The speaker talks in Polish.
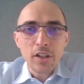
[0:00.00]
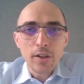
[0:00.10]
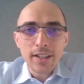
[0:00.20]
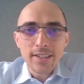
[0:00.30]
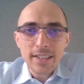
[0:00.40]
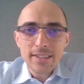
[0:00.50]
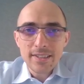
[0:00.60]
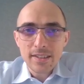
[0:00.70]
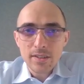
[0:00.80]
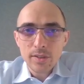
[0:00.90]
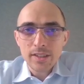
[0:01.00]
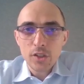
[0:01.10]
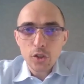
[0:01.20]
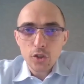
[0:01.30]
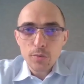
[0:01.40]
organizacja zatrudnia
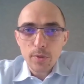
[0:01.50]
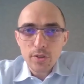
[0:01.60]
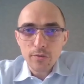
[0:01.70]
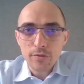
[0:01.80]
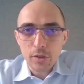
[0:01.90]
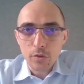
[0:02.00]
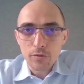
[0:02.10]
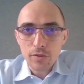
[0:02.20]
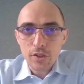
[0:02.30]
tysiąc pracowników,